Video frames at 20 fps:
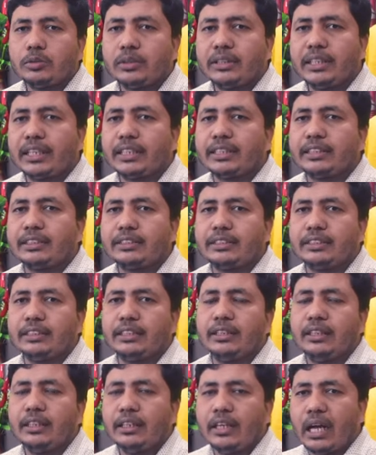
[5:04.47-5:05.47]
সময় দেখা যাচ্ছে
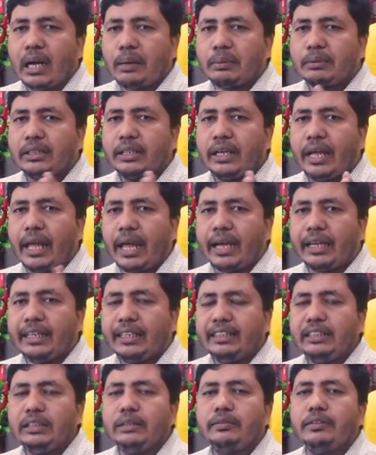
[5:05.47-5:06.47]
আমাদের একই
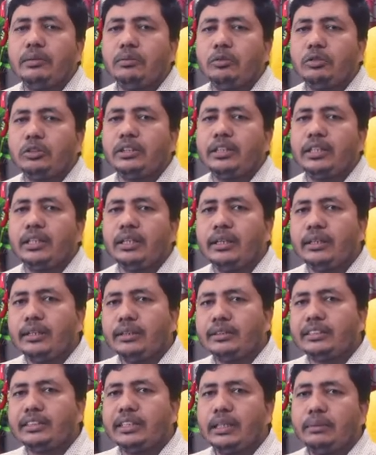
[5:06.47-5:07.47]
ডিভের মধ্যে
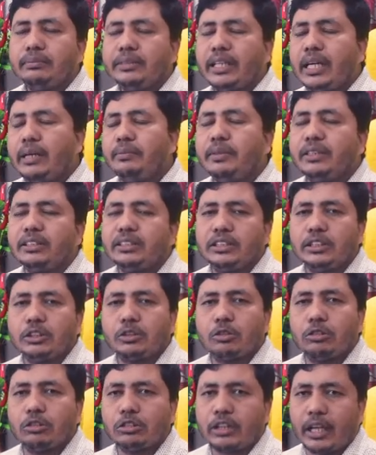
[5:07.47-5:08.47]
সেম টাইপের
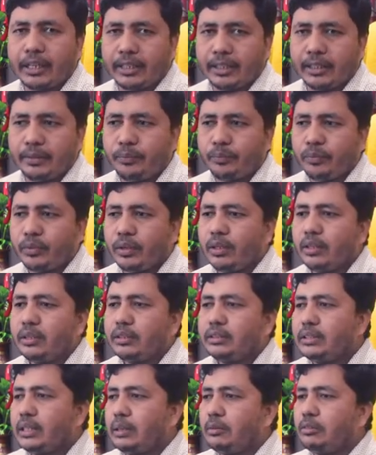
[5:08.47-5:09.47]
জিনিসগুলো থাকে
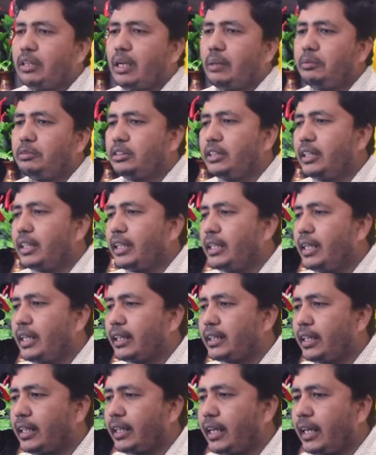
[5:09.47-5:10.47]
যেমন আমি যদি এখানে
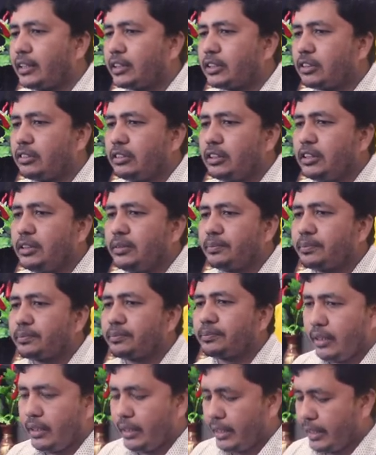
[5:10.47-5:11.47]
একটা কাজ করি
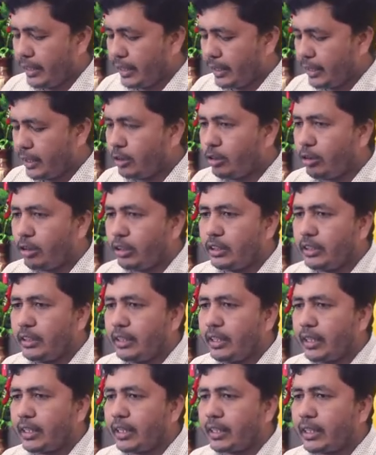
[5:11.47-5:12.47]
এখানে একটা ডট
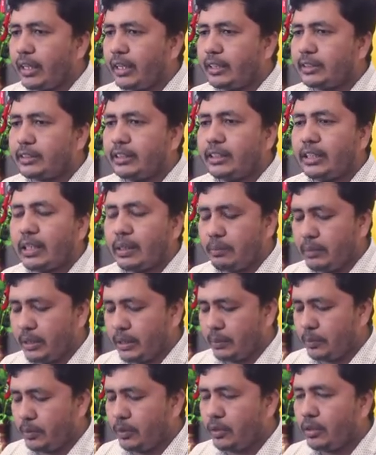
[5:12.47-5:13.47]
দিয়ে একটা ক্লাসের নাম
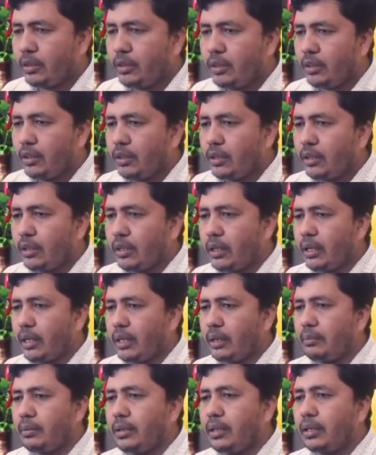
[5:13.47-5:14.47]
লিখব
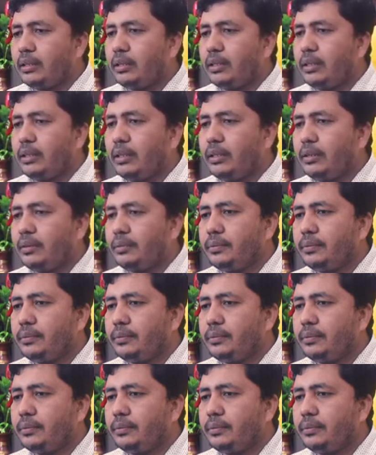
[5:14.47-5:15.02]
আমাদের